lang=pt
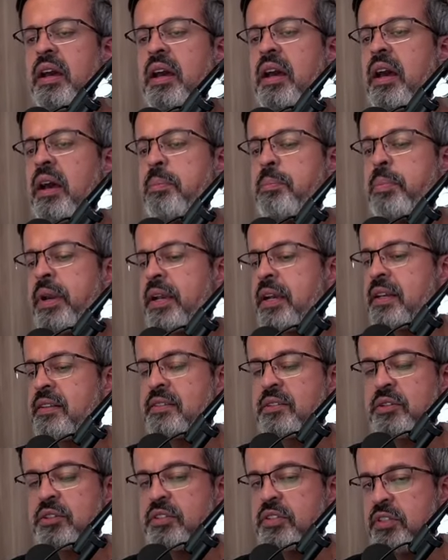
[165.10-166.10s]
A
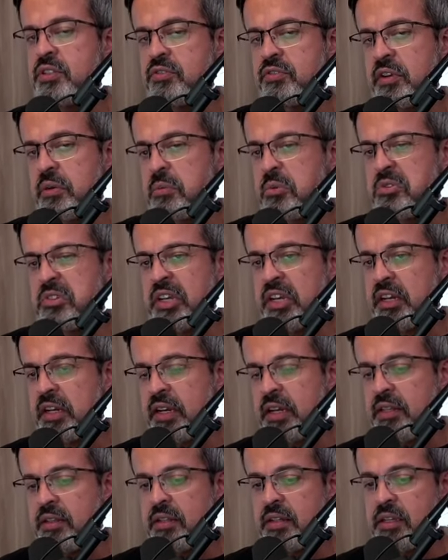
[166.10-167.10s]
aplicação em si não vai mudar em
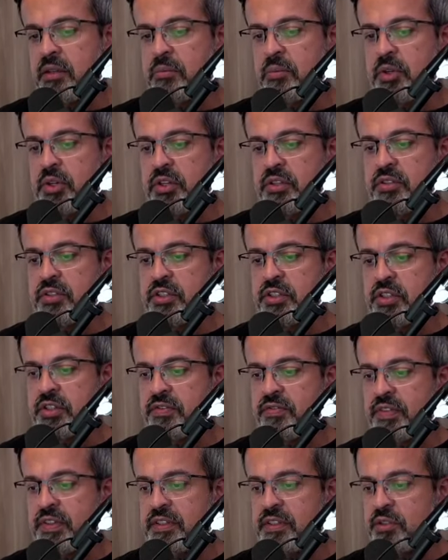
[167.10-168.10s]
nada, né? embora eu esteja
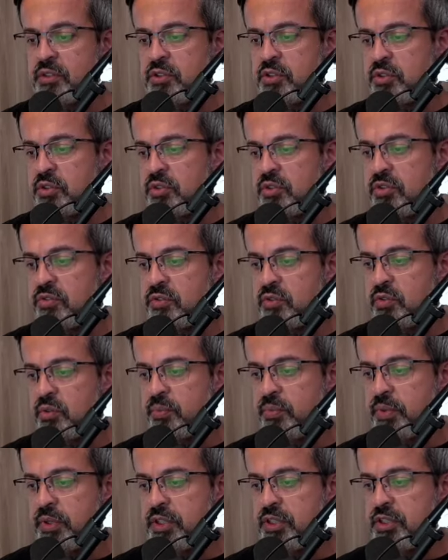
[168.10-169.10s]
fazendo de novo o
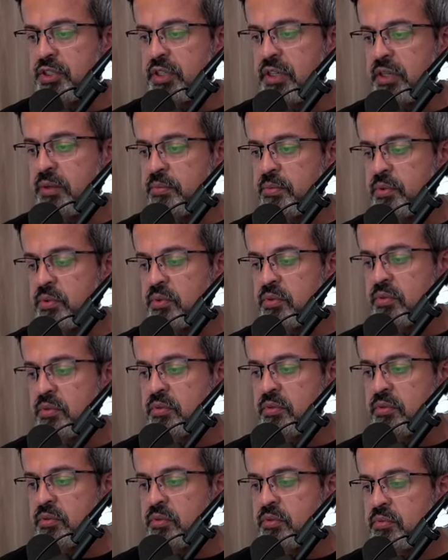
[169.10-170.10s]
push lá pro,
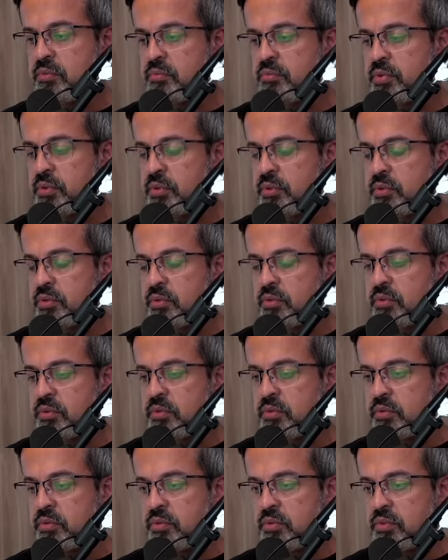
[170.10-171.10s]

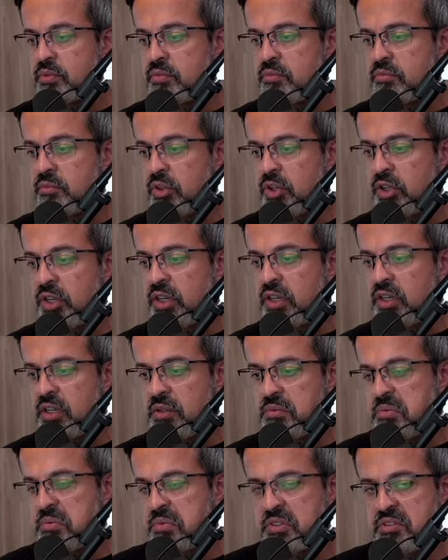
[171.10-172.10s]
pro Docker
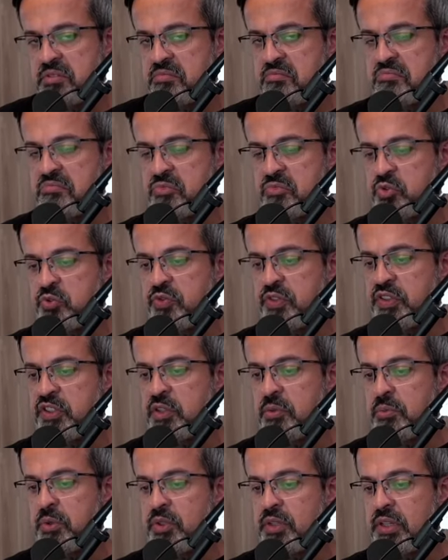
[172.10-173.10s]
Hub, mas não fiz
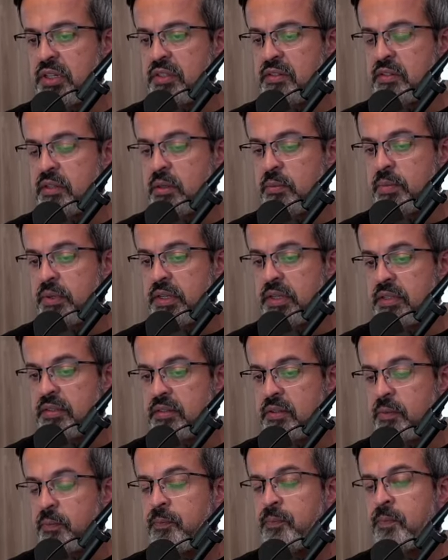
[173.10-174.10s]
nenhuma alteração na
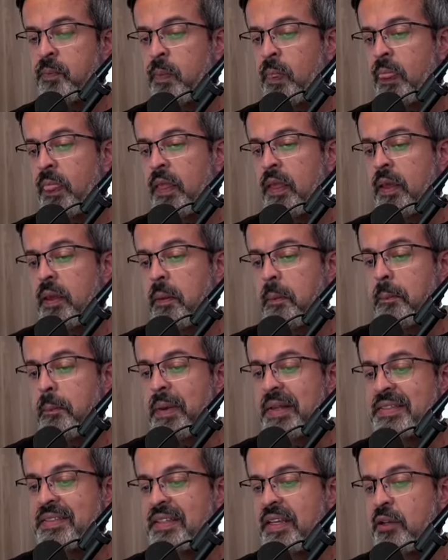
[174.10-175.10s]
aplicação.
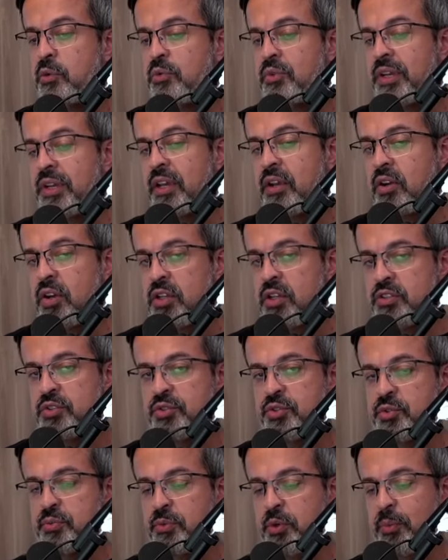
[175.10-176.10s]
Mas tem um negócio
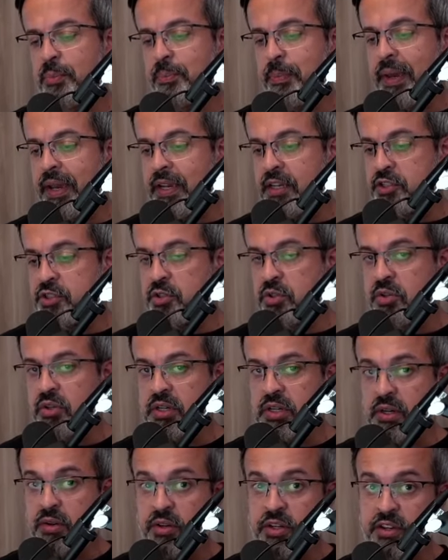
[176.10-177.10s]
no meu package
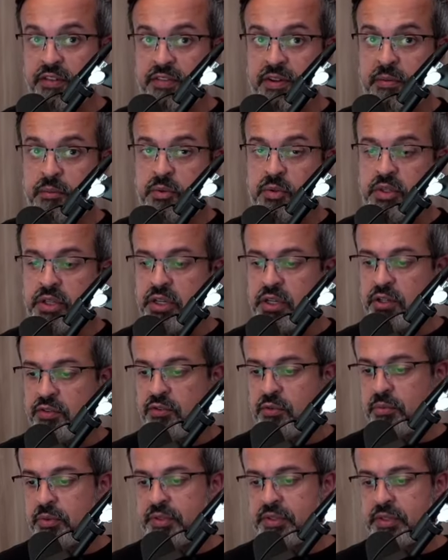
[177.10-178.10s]
local que vai mudar, que eu
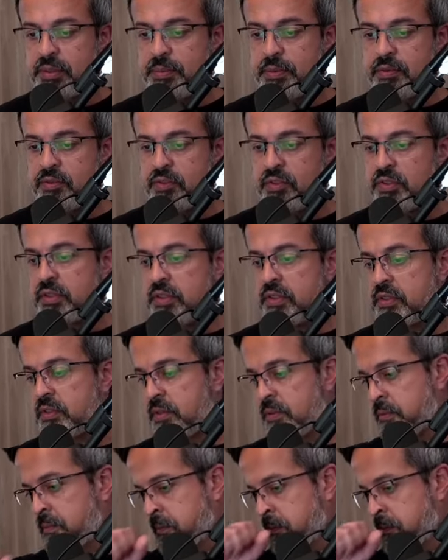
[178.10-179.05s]
vou mostrar para vocês.